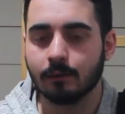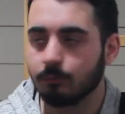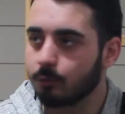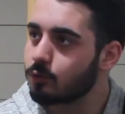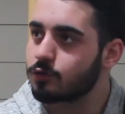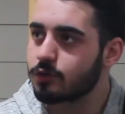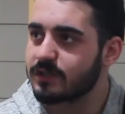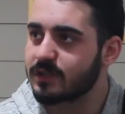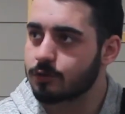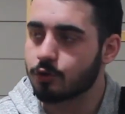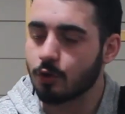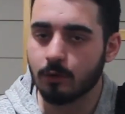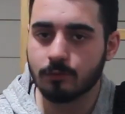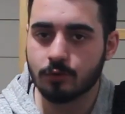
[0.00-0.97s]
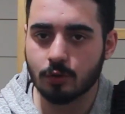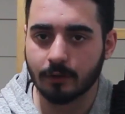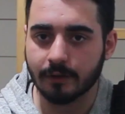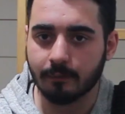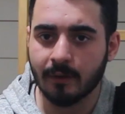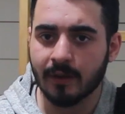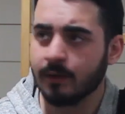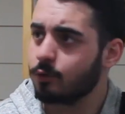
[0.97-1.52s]
Bunu size söylemiş
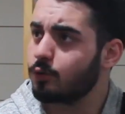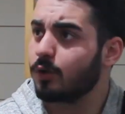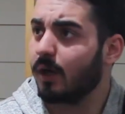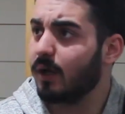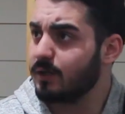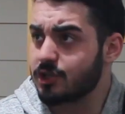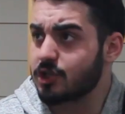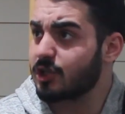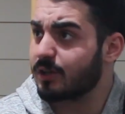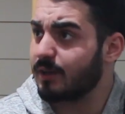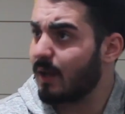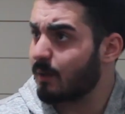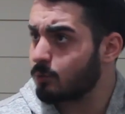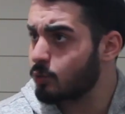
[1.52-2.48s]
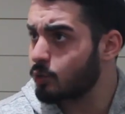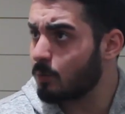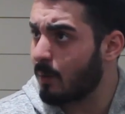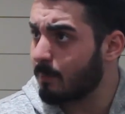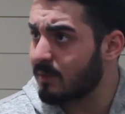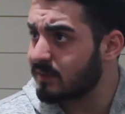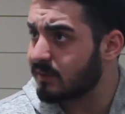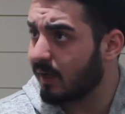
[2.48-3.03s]
olayım. Güya işittiler
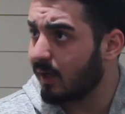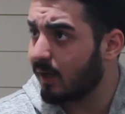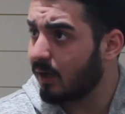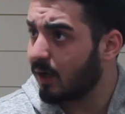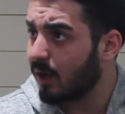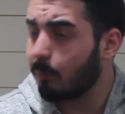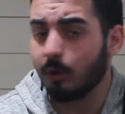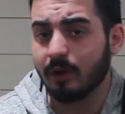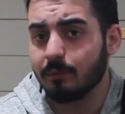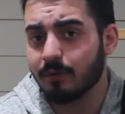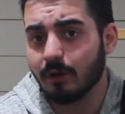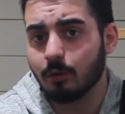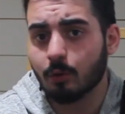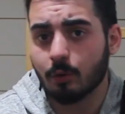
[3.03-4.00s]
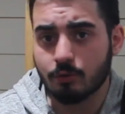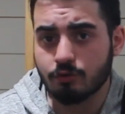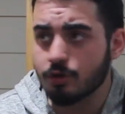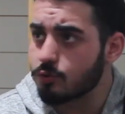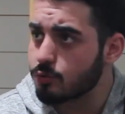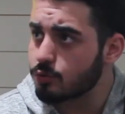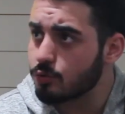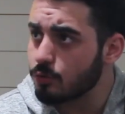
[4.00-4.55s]
Müslüman mesela. Ama o İbn-i önce
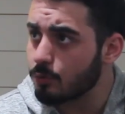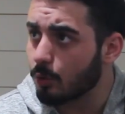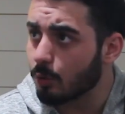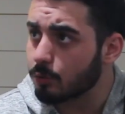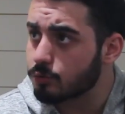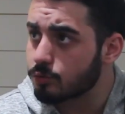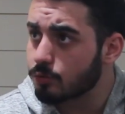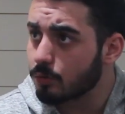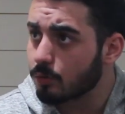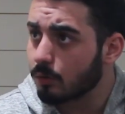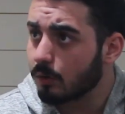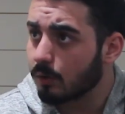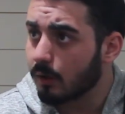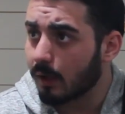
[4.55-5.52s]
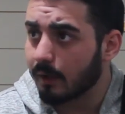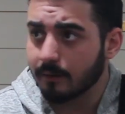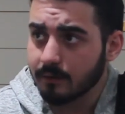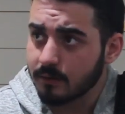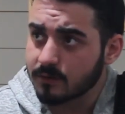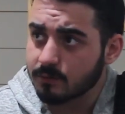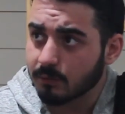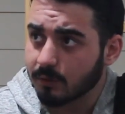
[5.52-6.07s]
hiç üzülmüyoruz.
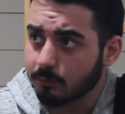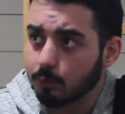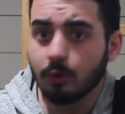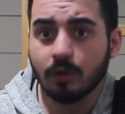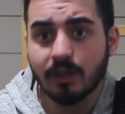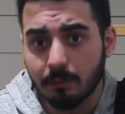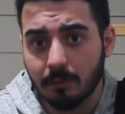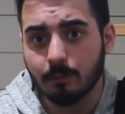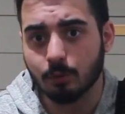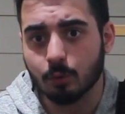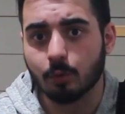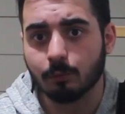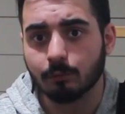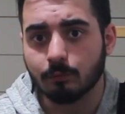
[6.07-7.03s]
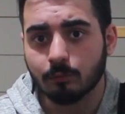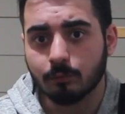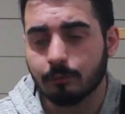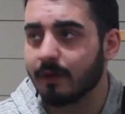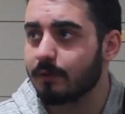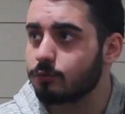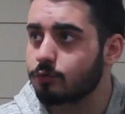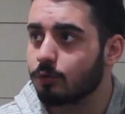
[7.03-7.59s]
Anladınız mı? Bunun gibi bir durum
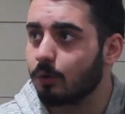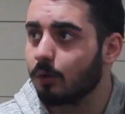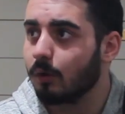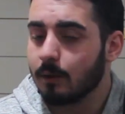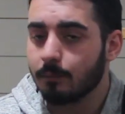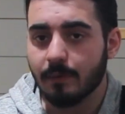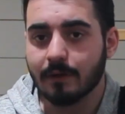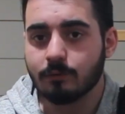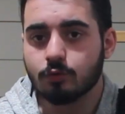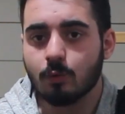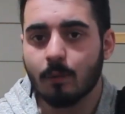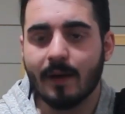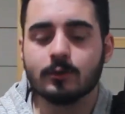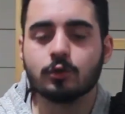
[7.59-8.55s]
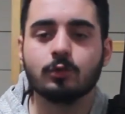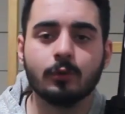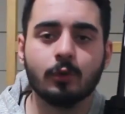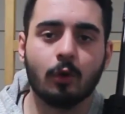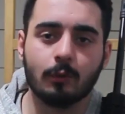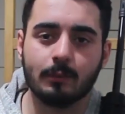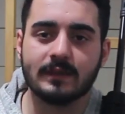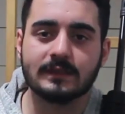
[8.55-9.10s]
mevzu. Mevzu masumun
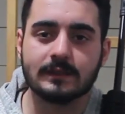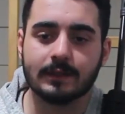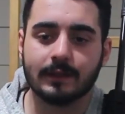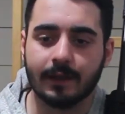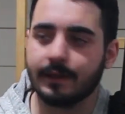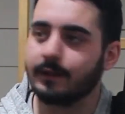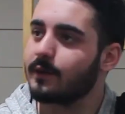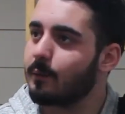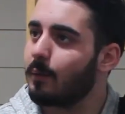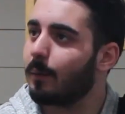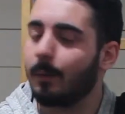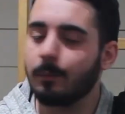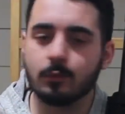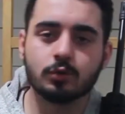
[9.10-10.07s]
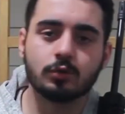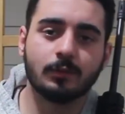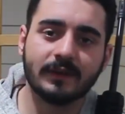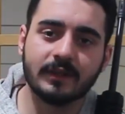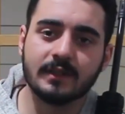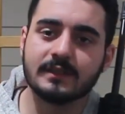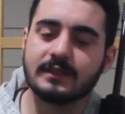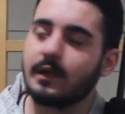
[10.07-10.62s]
ölmesi. Hani tamamen
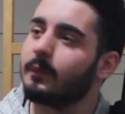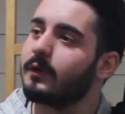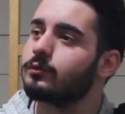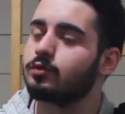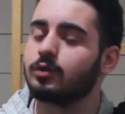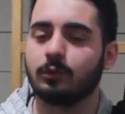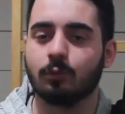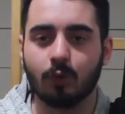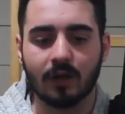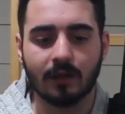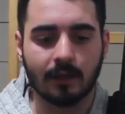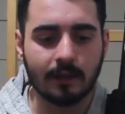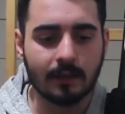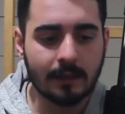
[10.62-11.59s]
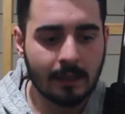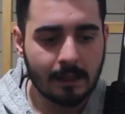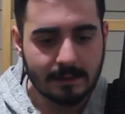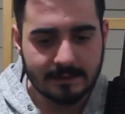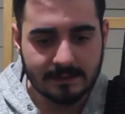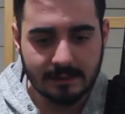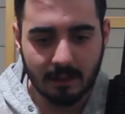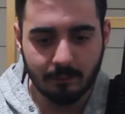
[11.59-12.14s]
Müslüman Hristiyan mevzusu değil. Bu arada
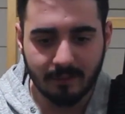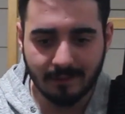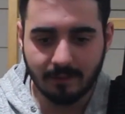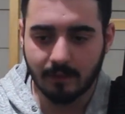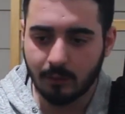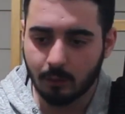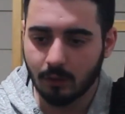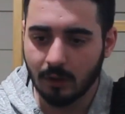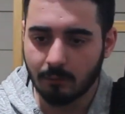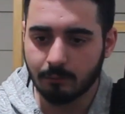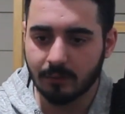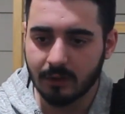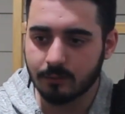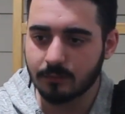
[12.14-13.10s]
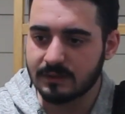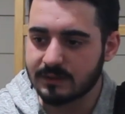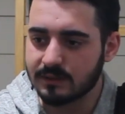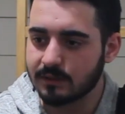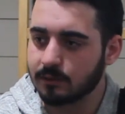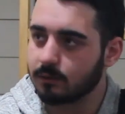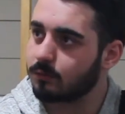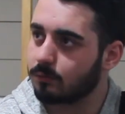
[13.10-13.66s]
İslamiyet'le olan
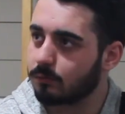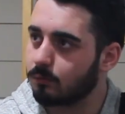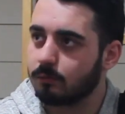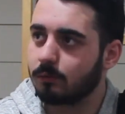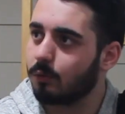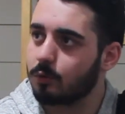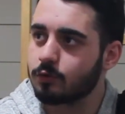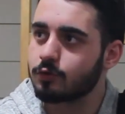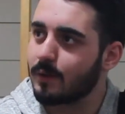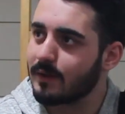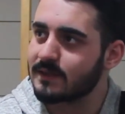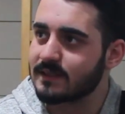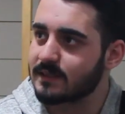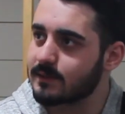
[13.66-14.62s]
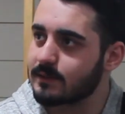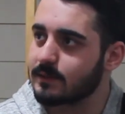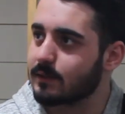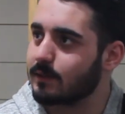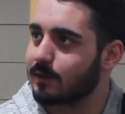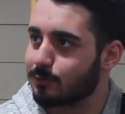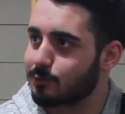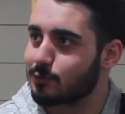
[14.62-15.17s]
bağımızı ıı, ölçmezsiniz
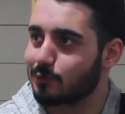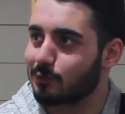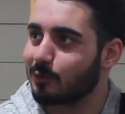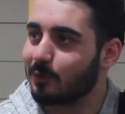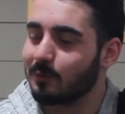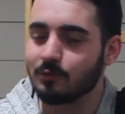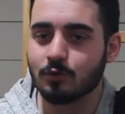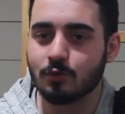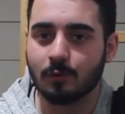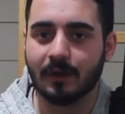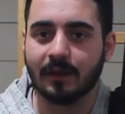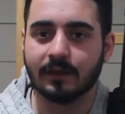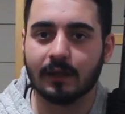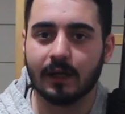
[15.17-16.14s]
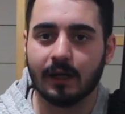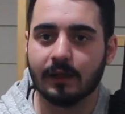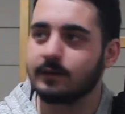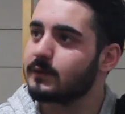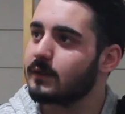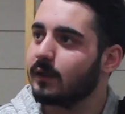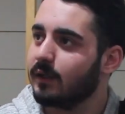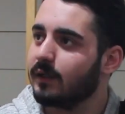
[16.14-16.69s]
diye düşünüyorum. Çünkü ben de gayet
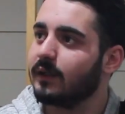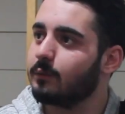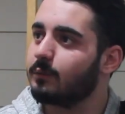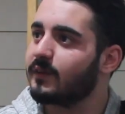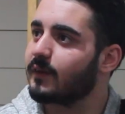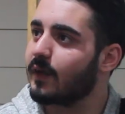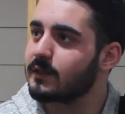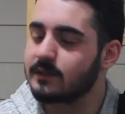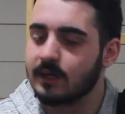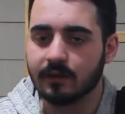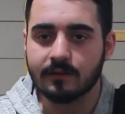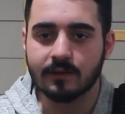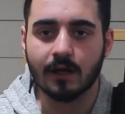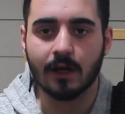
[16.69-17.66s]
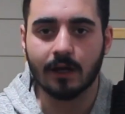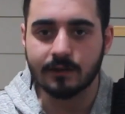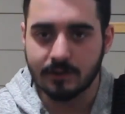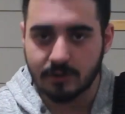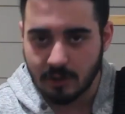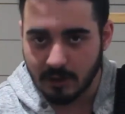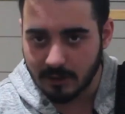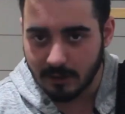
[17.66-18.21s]
ilmi tahsilatını gayet
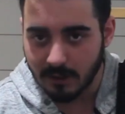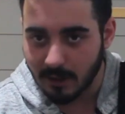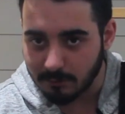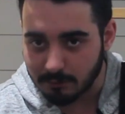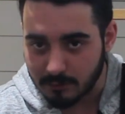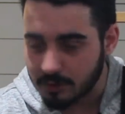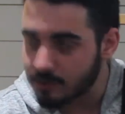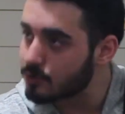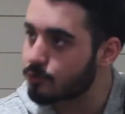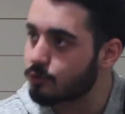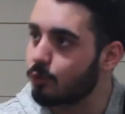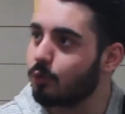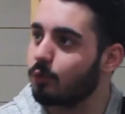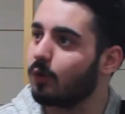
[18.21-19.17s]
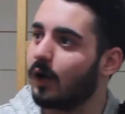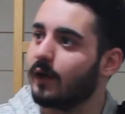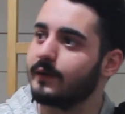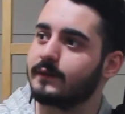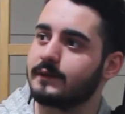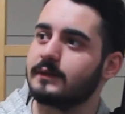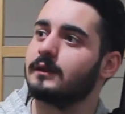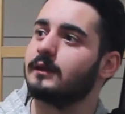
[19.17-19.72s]
iyi şekilde yapmış. Çoğu
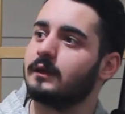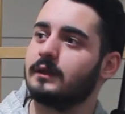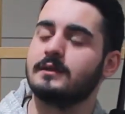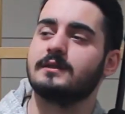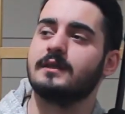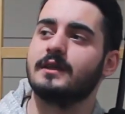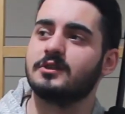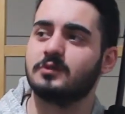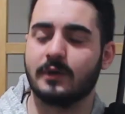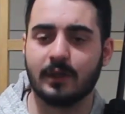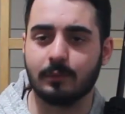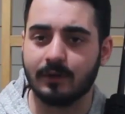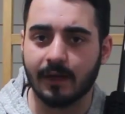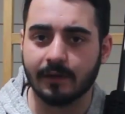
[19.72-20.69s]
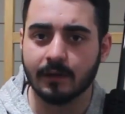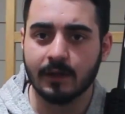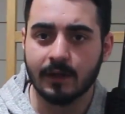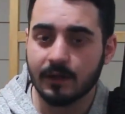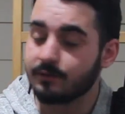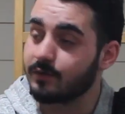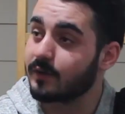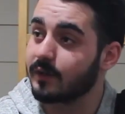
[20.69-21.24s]
ayeti, hadise ezbere bilen,
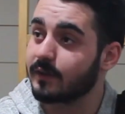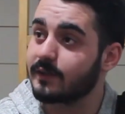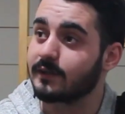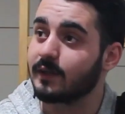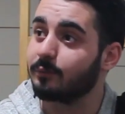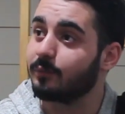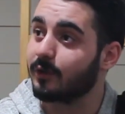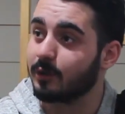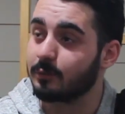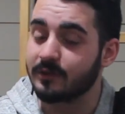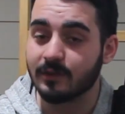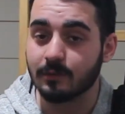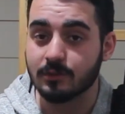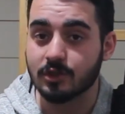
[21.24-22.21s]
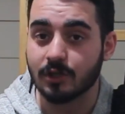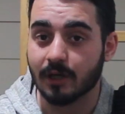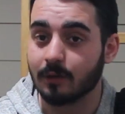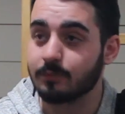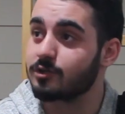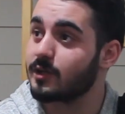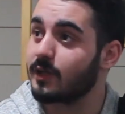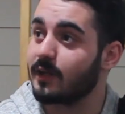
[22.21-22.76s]
fıkıh kitaplarını bitirmiş,
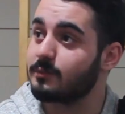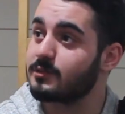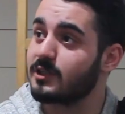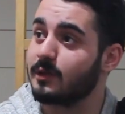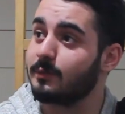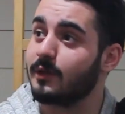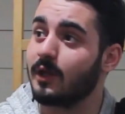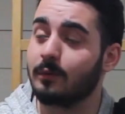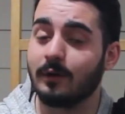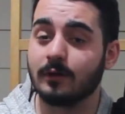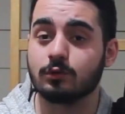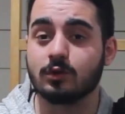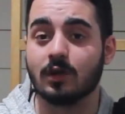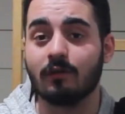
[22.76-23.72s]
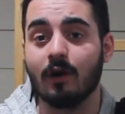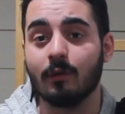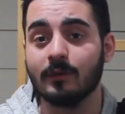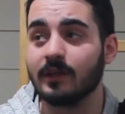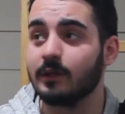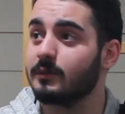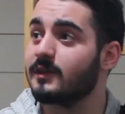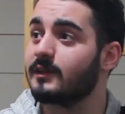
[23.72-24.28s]
Arapçada Emsile Bina Maksud Avamil
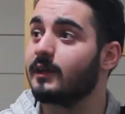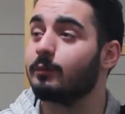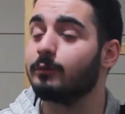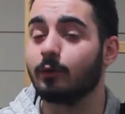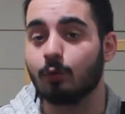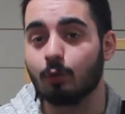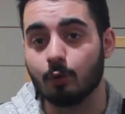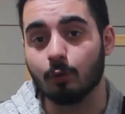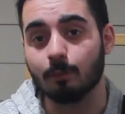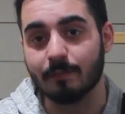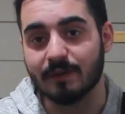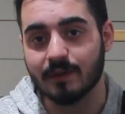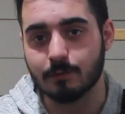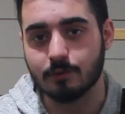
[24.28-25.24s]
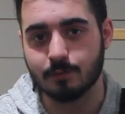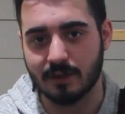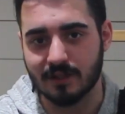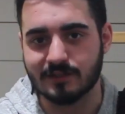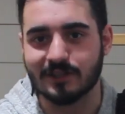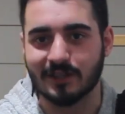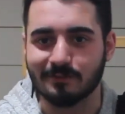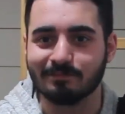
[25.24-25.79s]
gibi kitapları okuyup bitirmiş bir
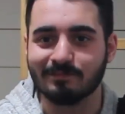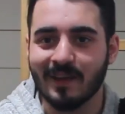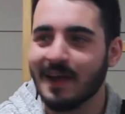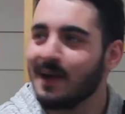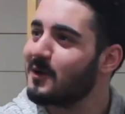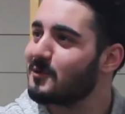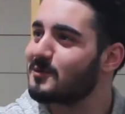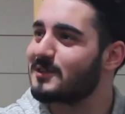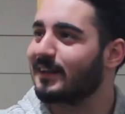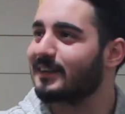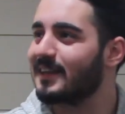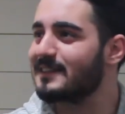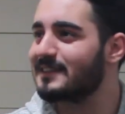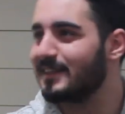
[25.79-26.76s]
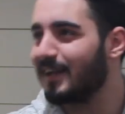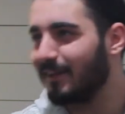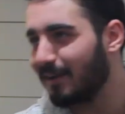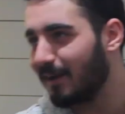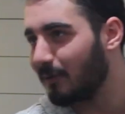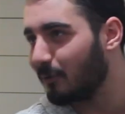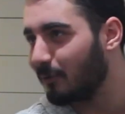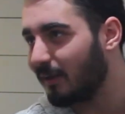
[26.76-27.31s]
insanım. Uzaktan
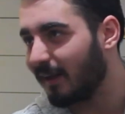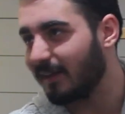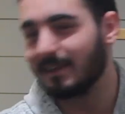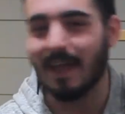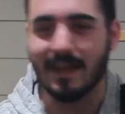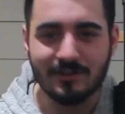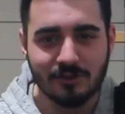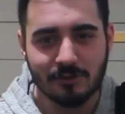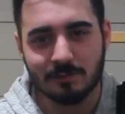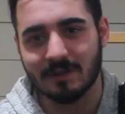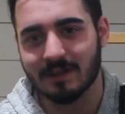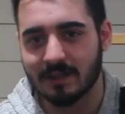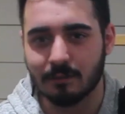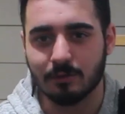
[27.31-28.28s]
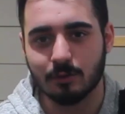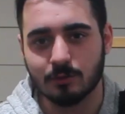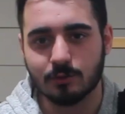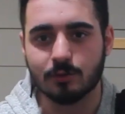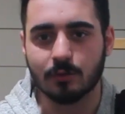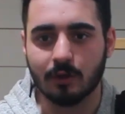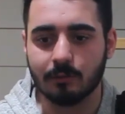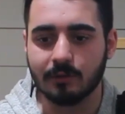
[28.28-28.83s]
silahlarla oynayan genç biri gibi
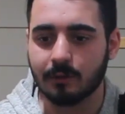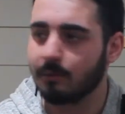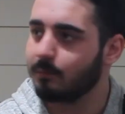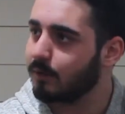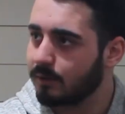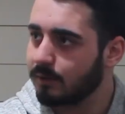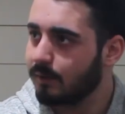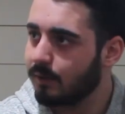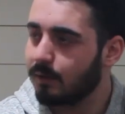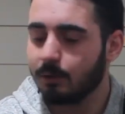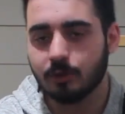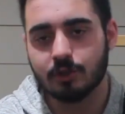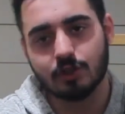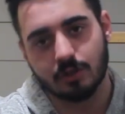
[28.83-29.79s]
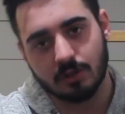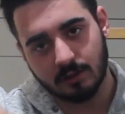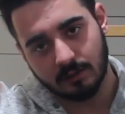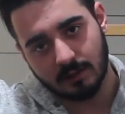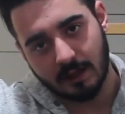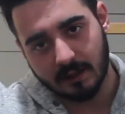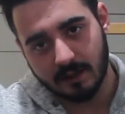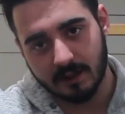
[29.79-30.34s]
gözüküyor olabilir ama işin
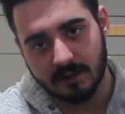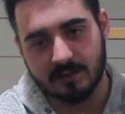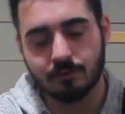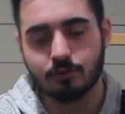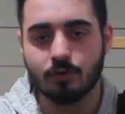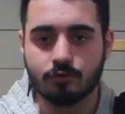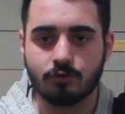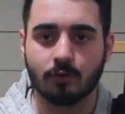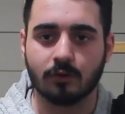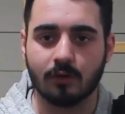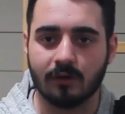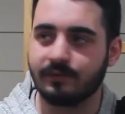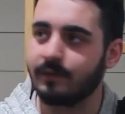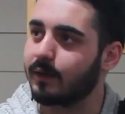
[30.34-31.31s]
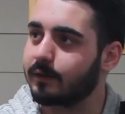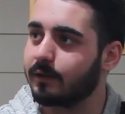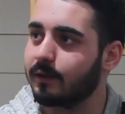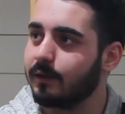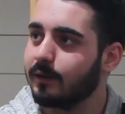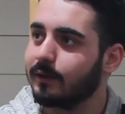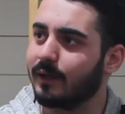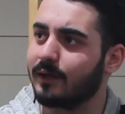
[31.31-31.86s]
arka kısmı çok çok daha farklı.
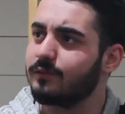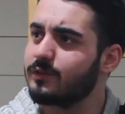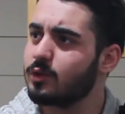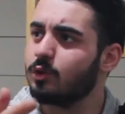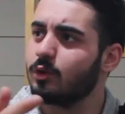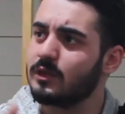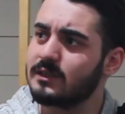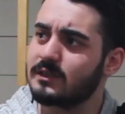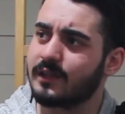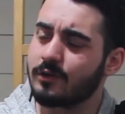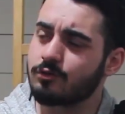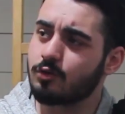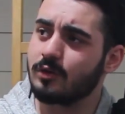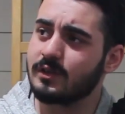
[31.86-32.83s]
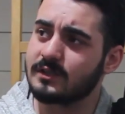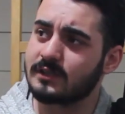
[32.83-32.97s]
Yani videoyu izleyen çoğu